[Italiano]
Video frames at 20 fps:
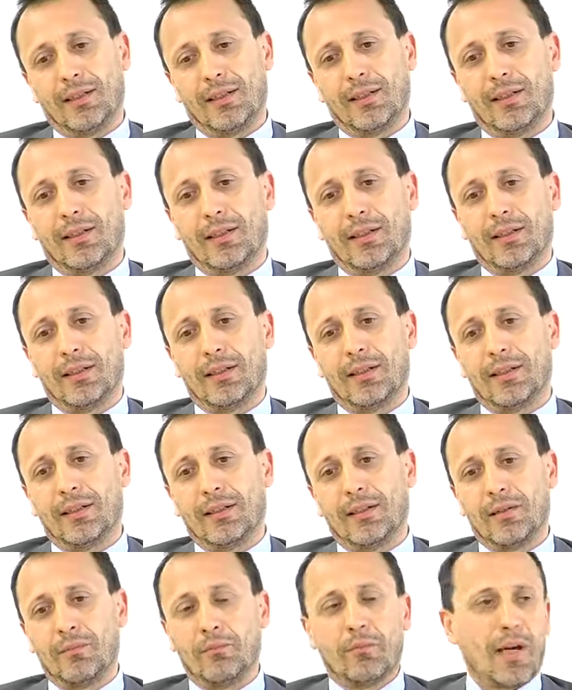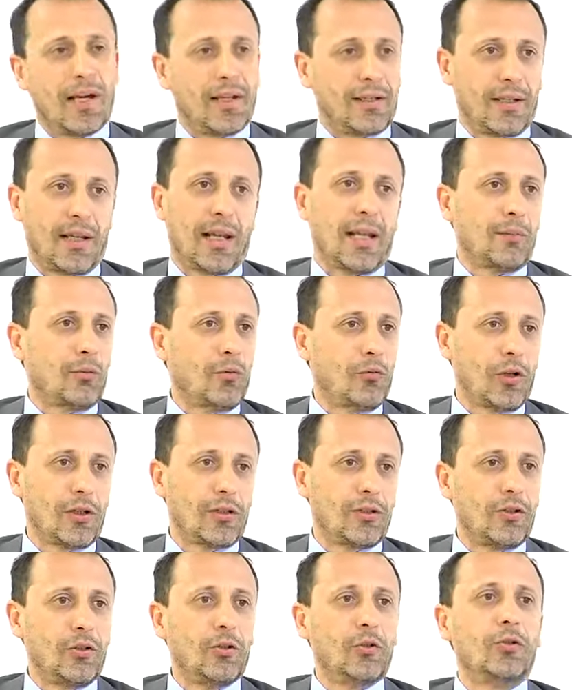eh, in base alla
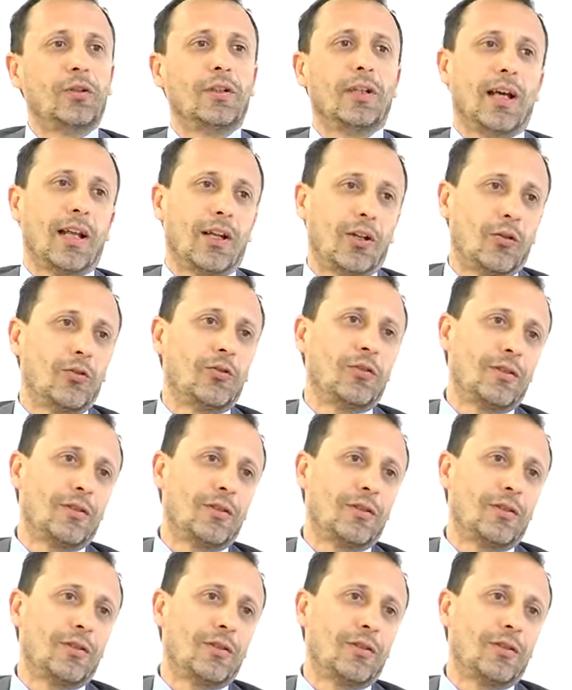popolazione allo